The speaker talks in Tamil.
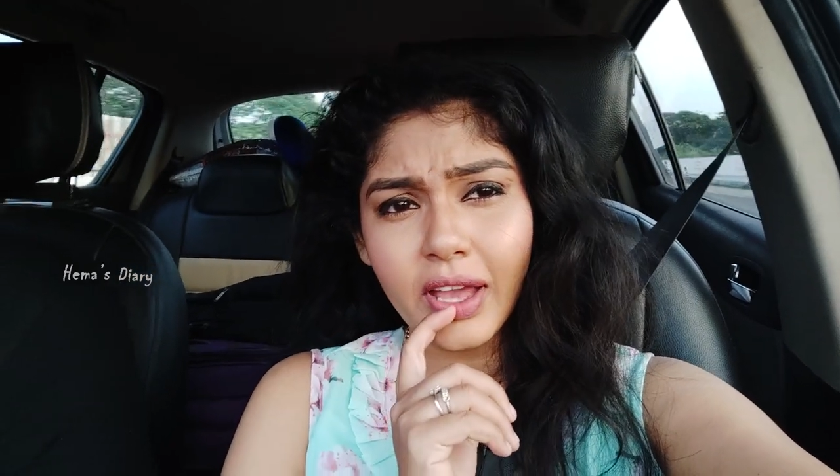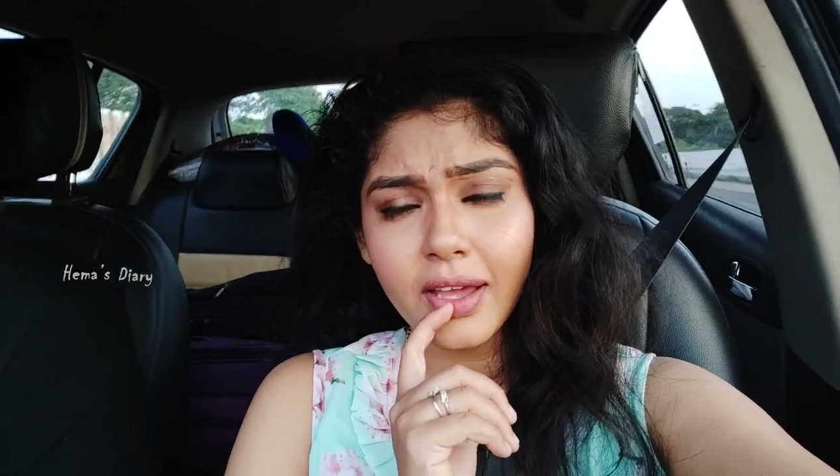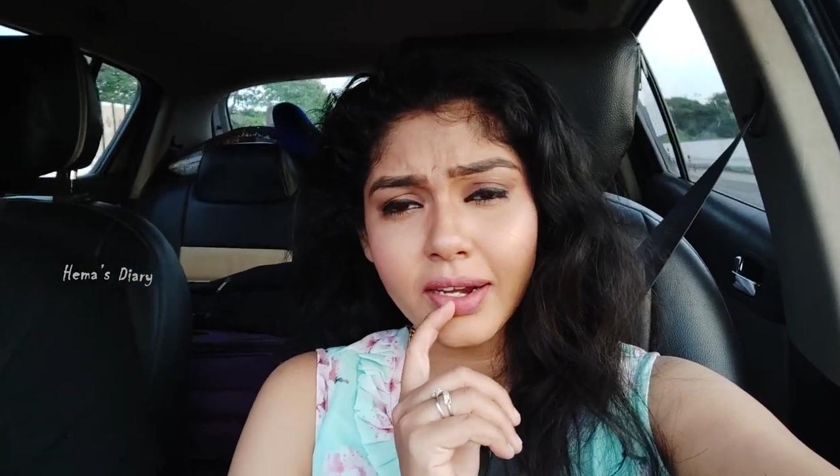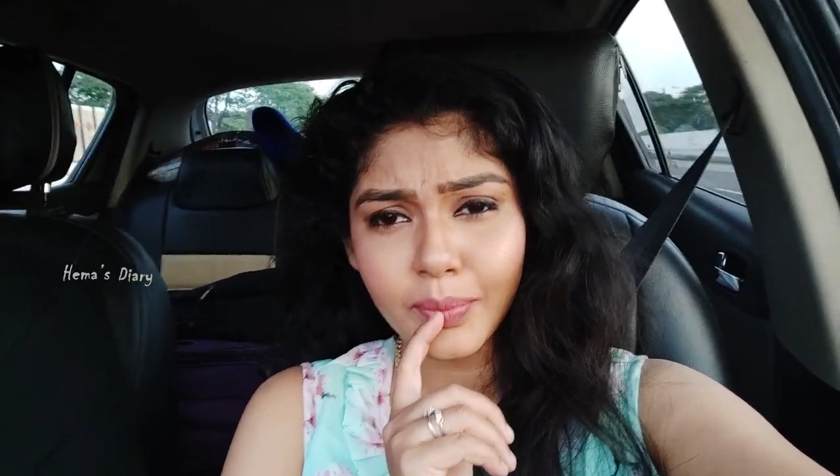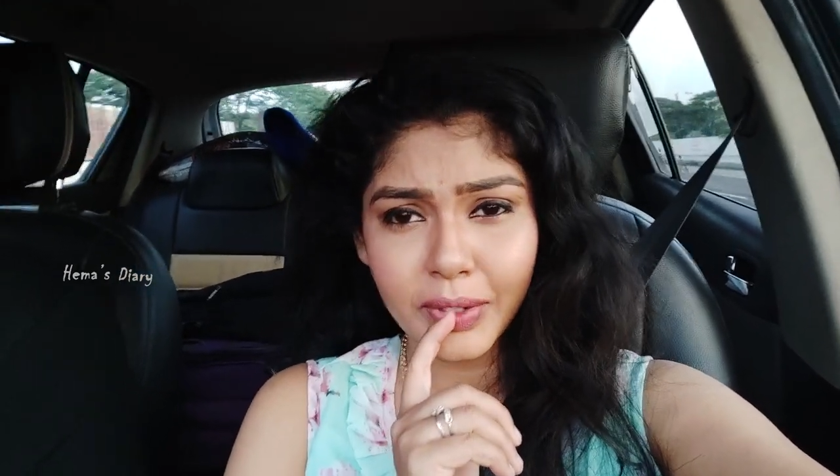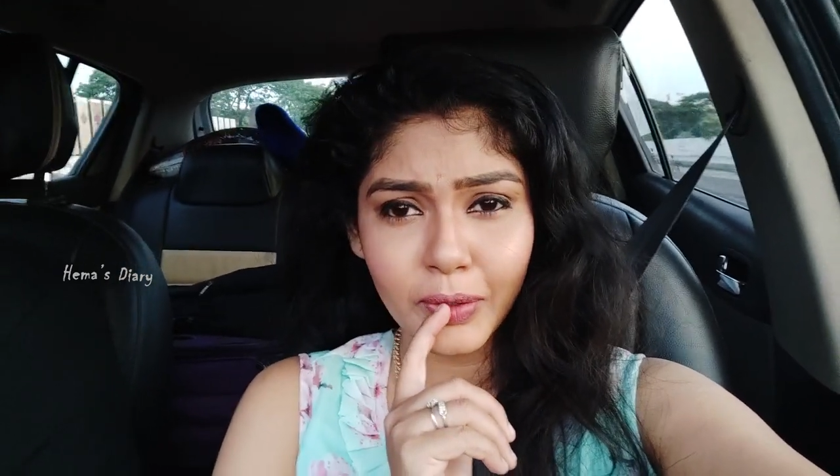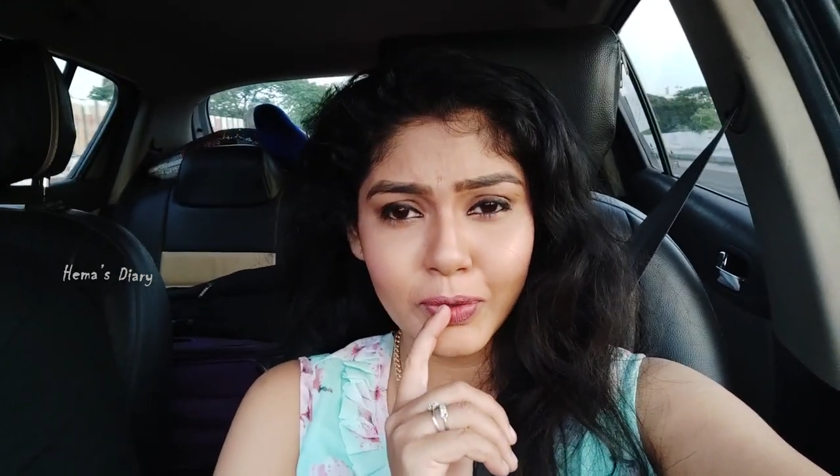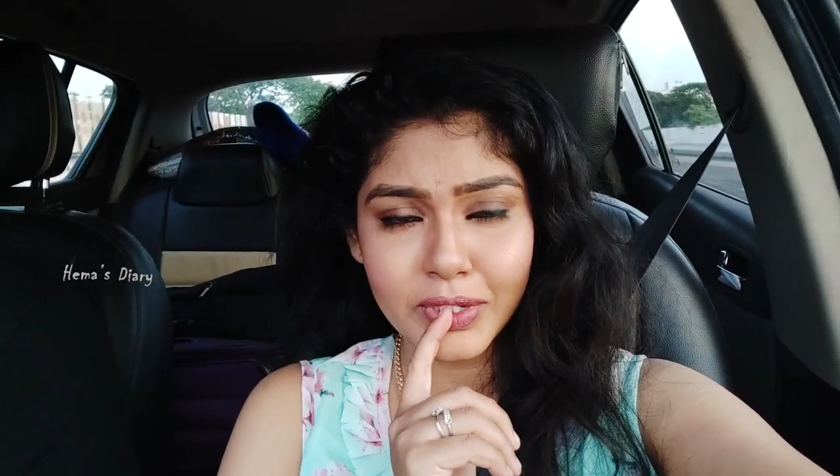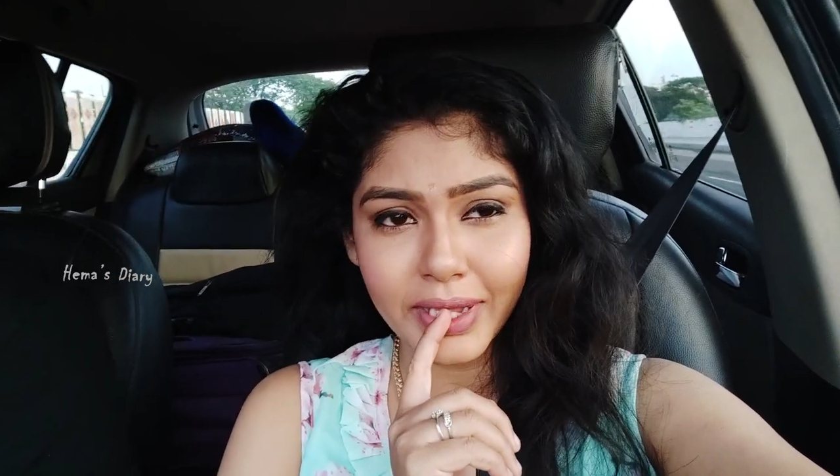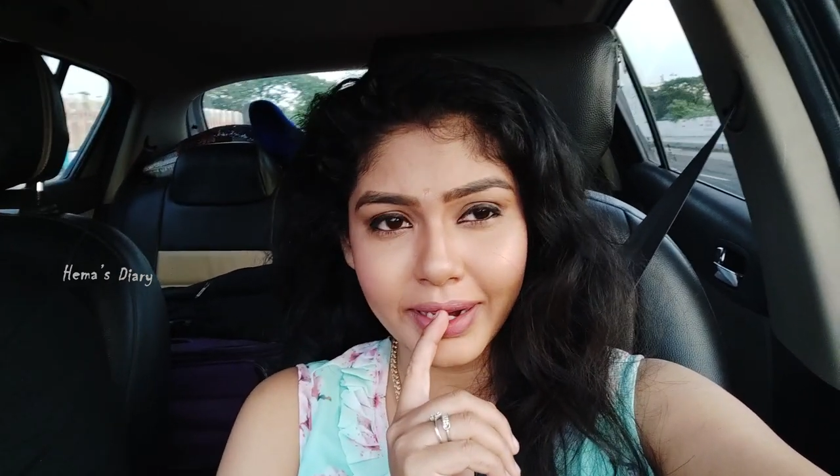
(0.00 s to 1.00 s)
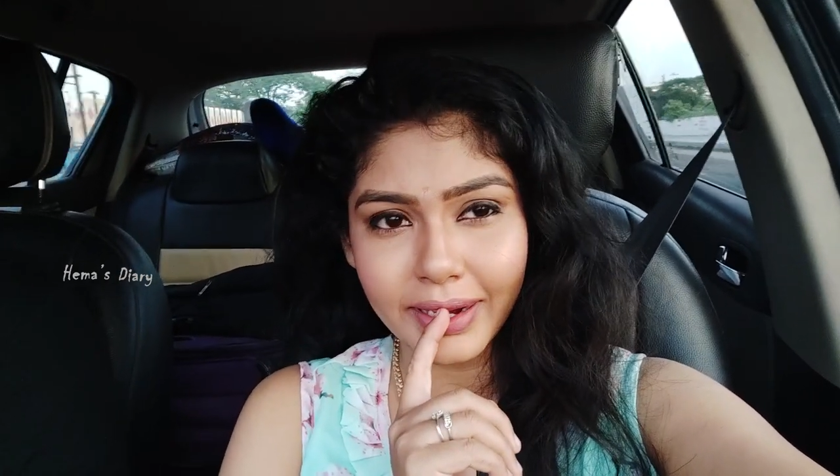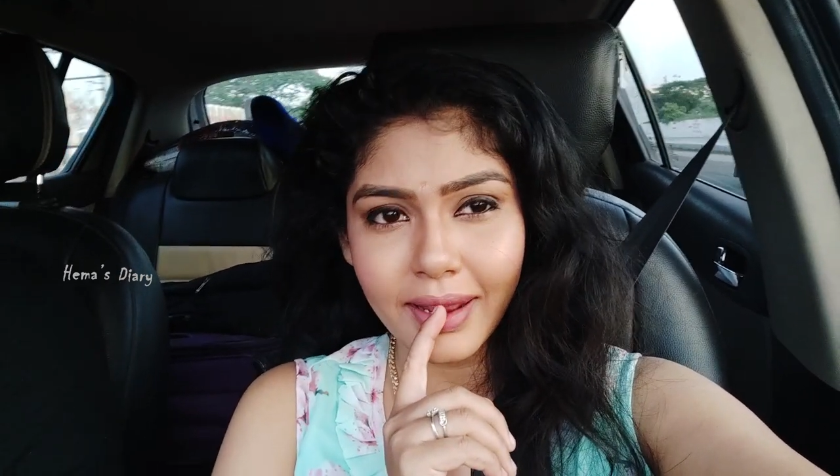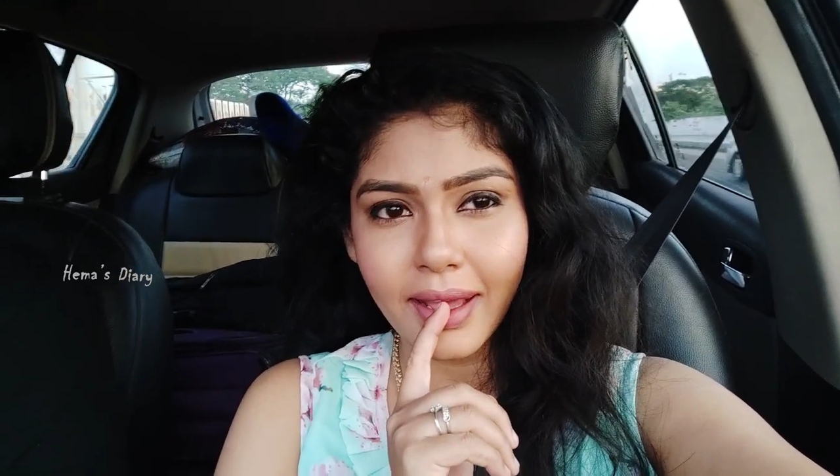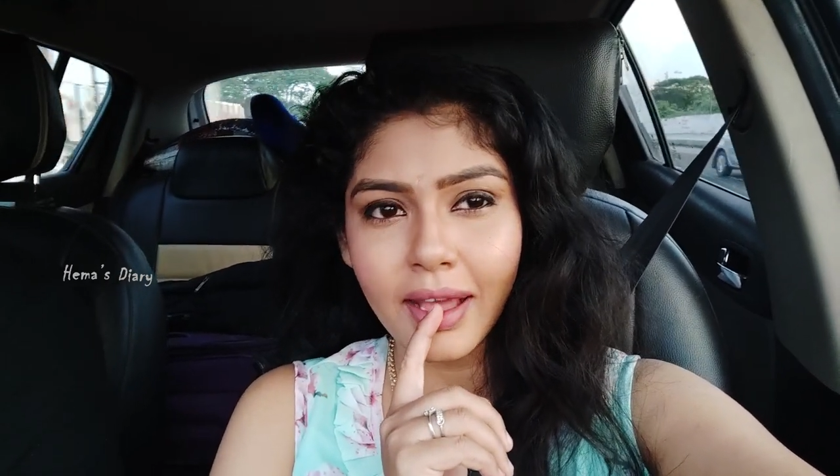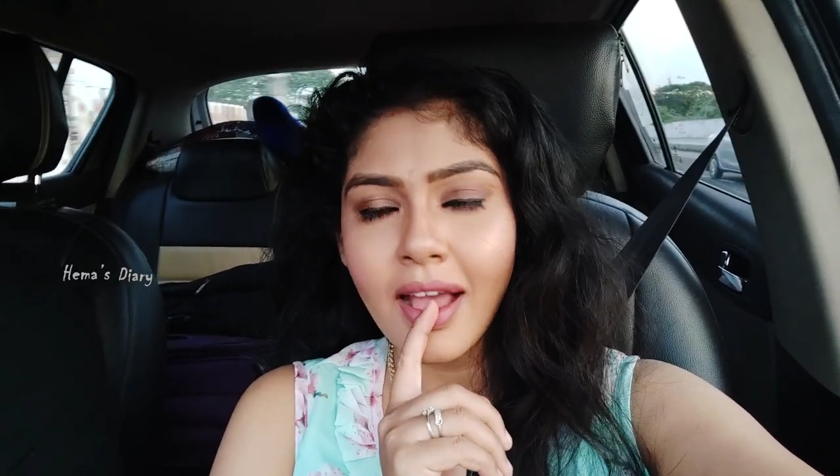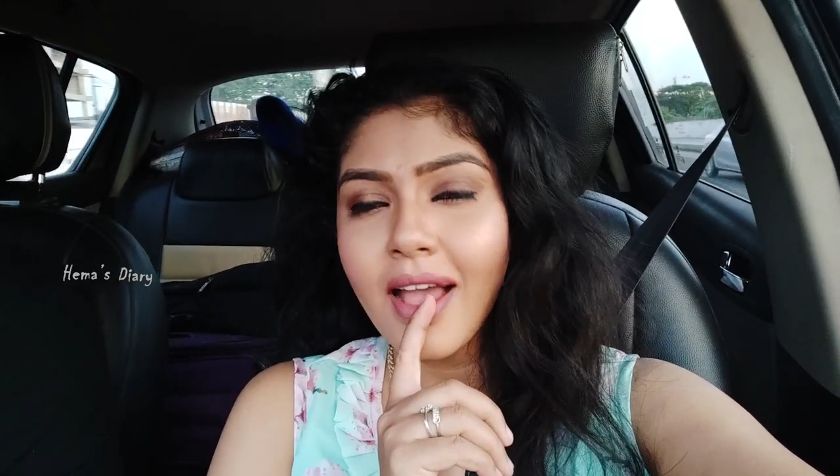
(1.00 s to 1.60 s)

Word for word: யார் அப்படின்னு யோசிக்கிறீங்களா